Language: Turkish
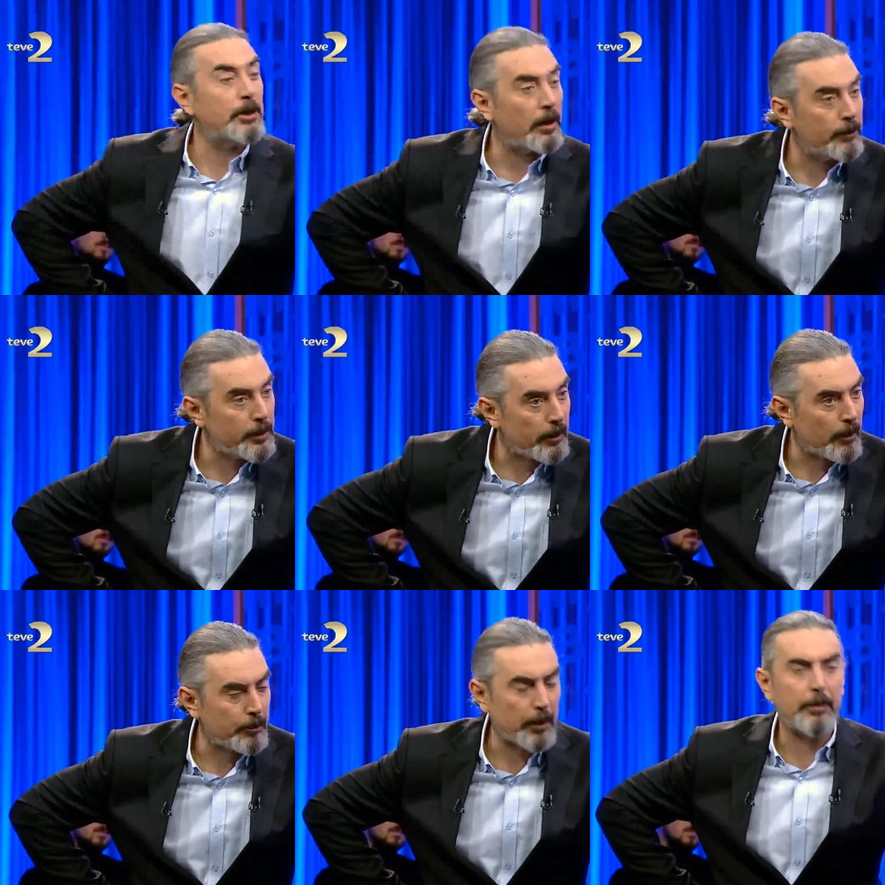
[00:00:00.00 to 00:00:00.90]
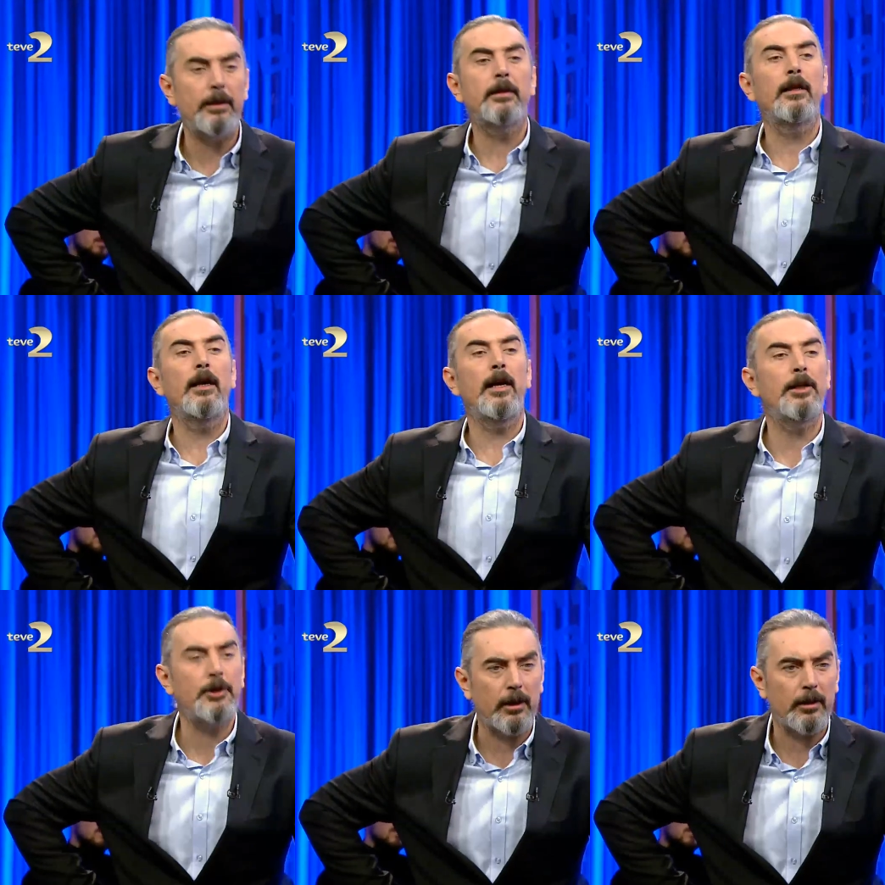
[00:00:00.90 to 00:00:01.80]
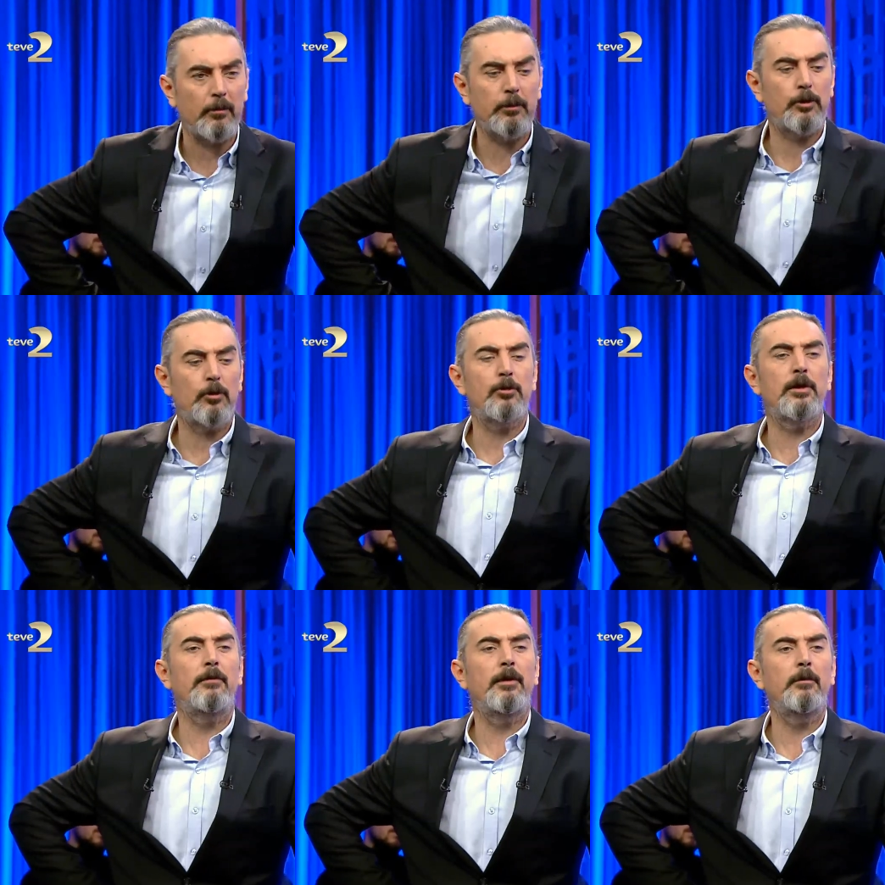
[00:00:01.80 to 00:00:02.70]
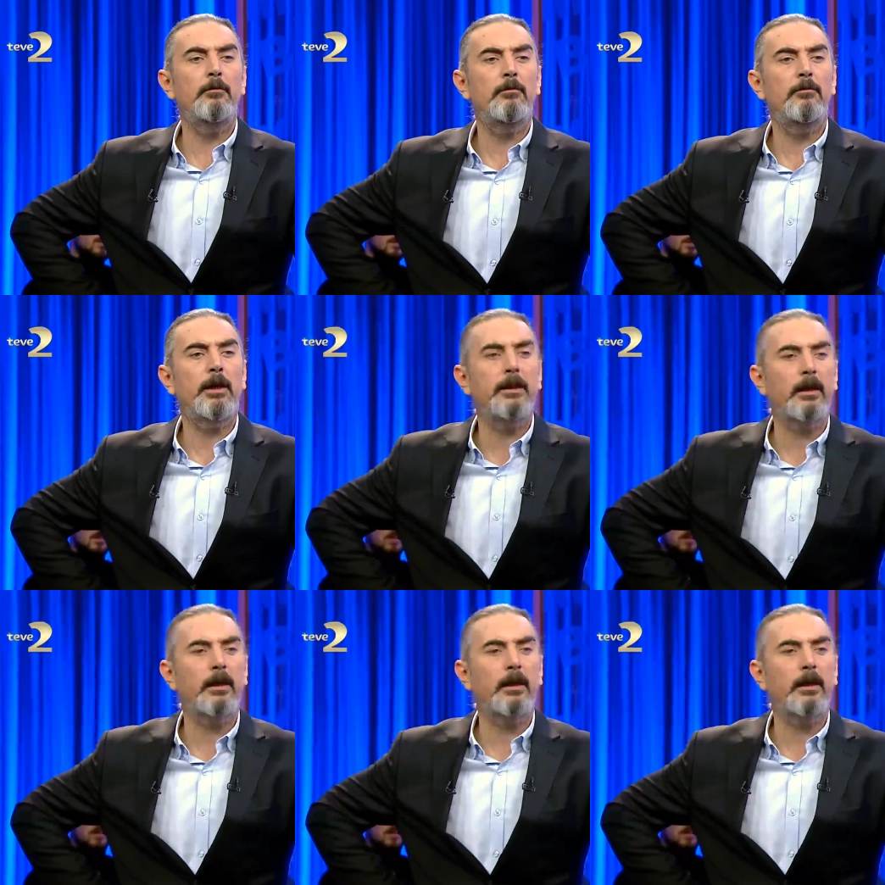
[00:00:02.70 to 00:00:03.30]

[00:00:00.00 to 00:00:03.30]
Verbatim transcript: harfli cevapla birlikte. Eş anlamlı sorusu efendim. Vakit